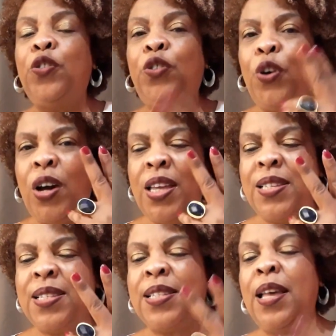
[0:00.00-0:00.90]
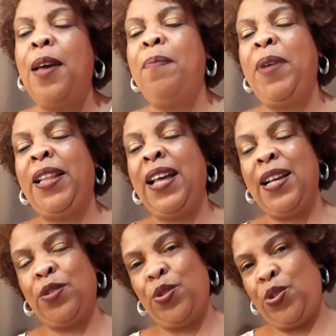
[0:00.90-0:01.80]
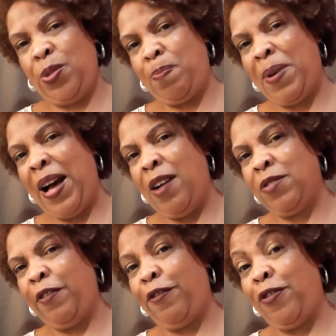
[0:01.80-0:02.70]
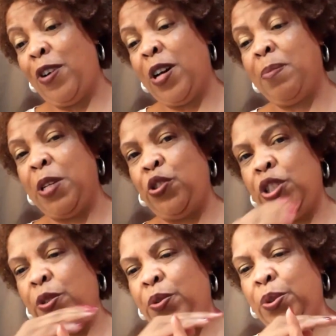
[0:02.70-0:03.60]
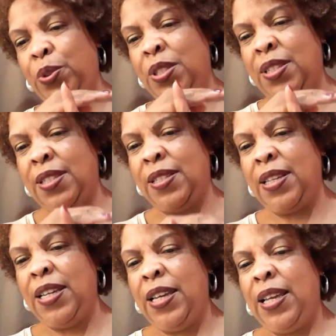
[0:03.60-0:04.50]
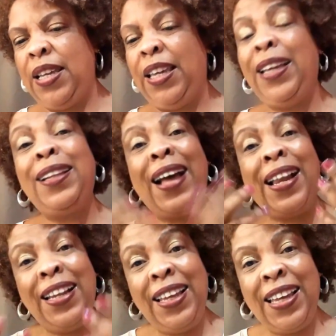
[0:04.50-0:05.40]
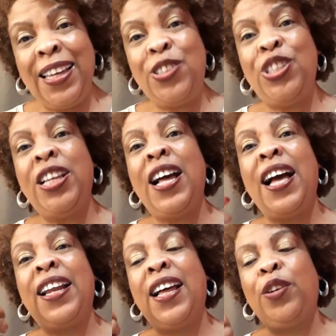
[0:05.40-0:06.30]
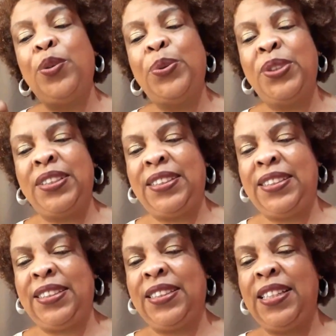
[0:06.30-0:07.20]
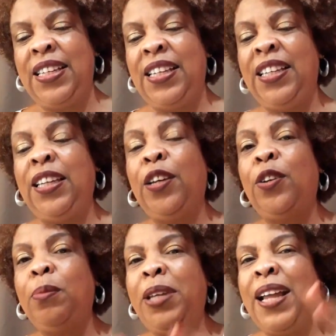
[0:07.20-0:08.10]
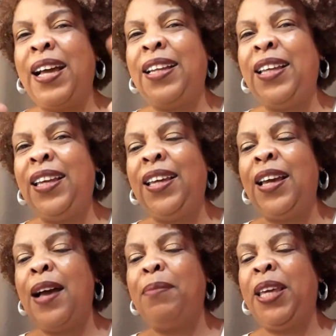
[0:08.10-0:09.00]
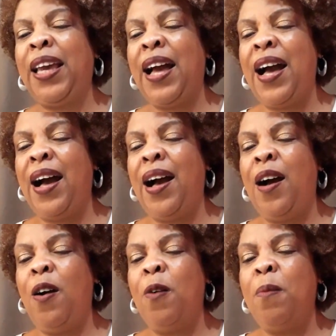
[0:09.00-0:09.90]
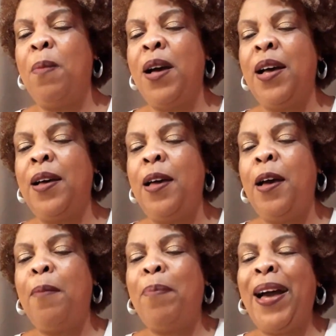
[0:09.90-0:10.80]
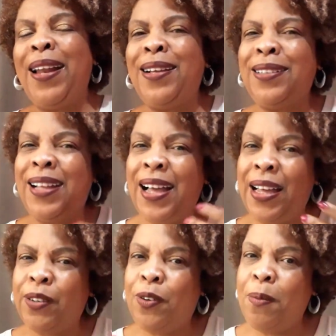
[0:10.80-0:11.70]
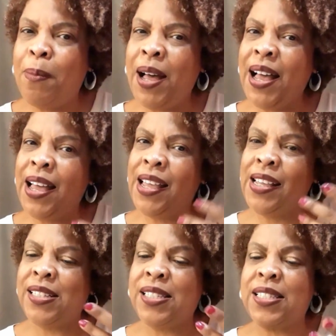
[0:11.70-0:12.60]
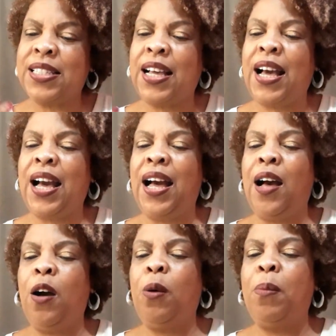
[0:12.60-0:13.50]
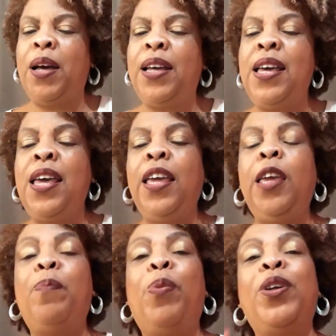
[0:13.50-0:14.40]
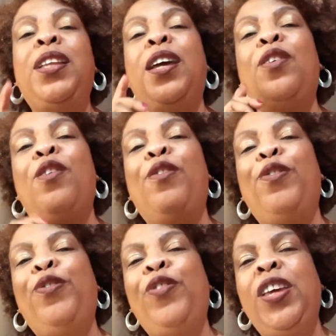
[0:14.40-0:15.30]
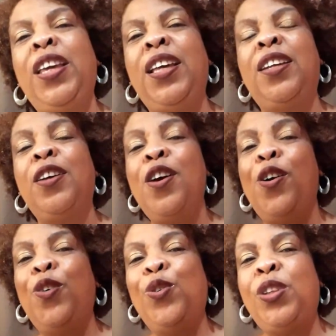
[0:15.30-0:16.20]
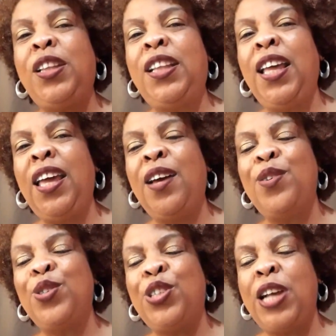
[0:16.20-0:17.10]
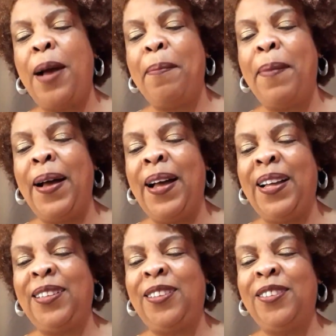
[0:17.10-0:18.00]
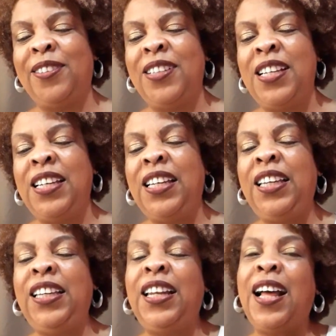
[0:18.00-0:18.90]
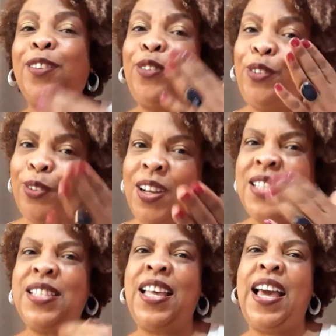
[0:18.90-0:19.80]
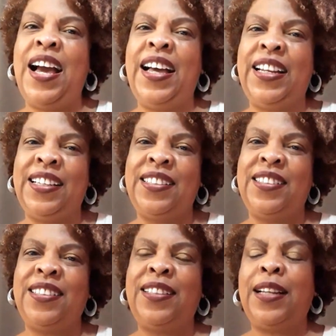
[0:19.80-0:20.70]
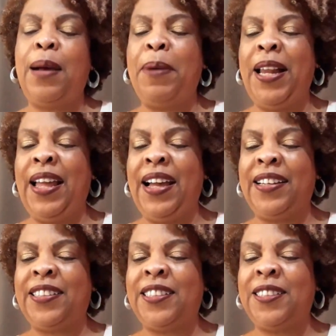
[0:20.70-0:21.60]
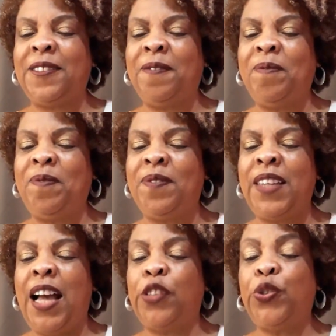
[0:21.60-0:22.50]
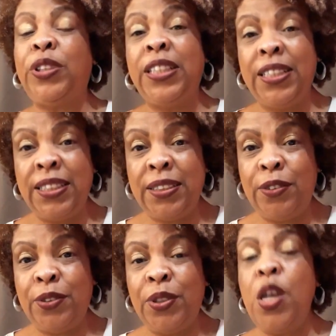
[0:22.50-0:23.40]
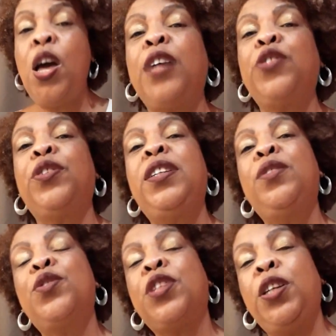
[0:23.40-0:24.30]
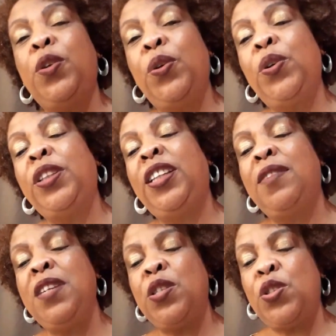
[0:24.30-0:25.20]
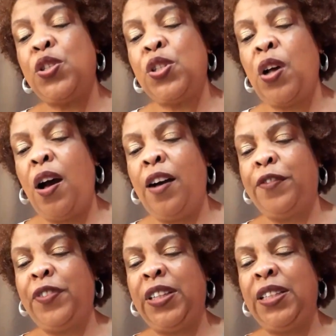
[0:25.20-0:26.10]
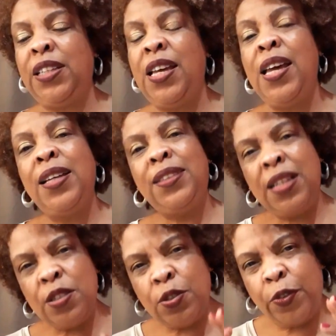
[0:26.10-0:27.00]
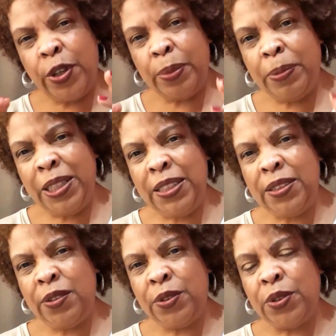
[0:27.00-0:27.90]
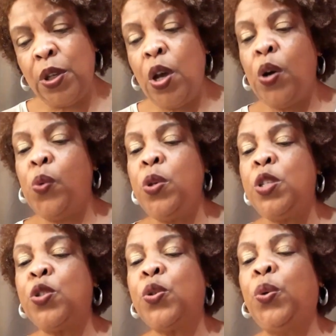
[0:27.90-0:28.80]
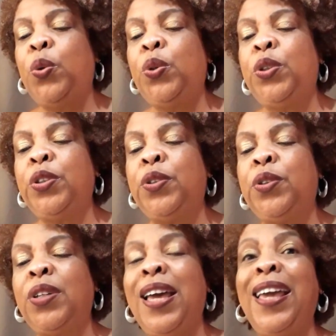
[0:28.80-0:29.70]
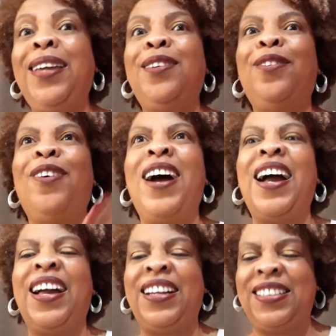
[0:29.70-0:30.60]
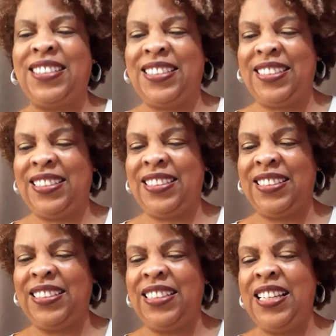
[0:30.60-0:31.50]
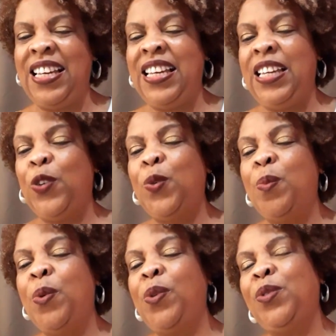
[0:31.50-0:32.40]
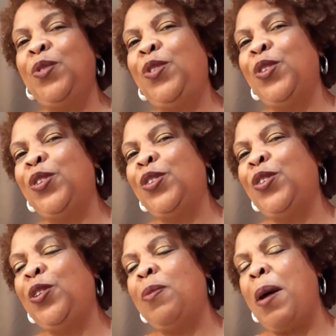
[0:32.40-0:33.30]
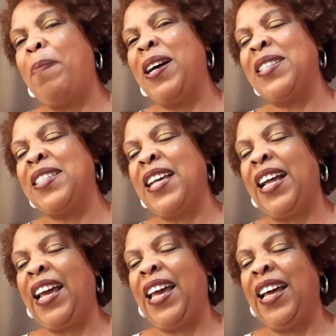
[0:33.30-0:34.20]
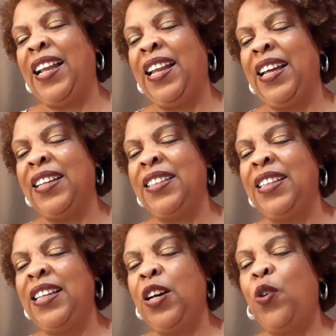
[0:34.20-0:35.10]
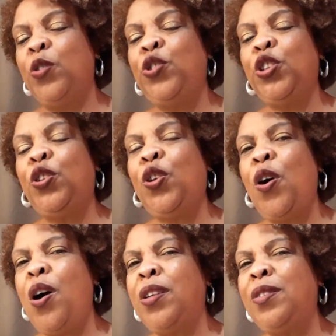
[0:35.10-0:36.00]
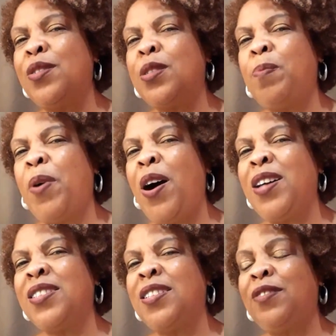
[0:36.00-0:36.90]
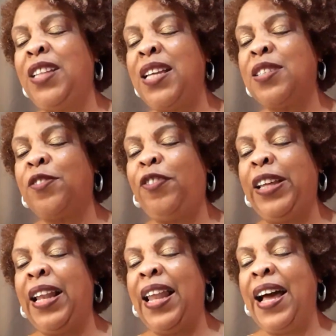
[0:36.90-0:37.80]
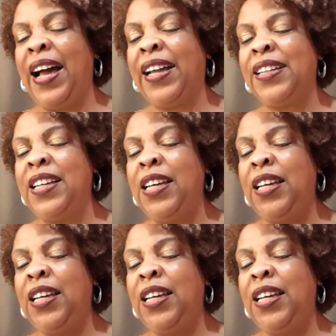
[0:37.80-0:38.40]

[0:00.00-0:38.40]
dois pedaços de pau em forma de cruz e dali retirar a luz que iluminaria a minha alma para andar com mais calma e poder ouvir o teu chamado e na tua seara trabalhar, ajudando, ajudando os que lutam e sofrem, transformando o escuro em luar o mundo numa passarela, onde todos possam desfilar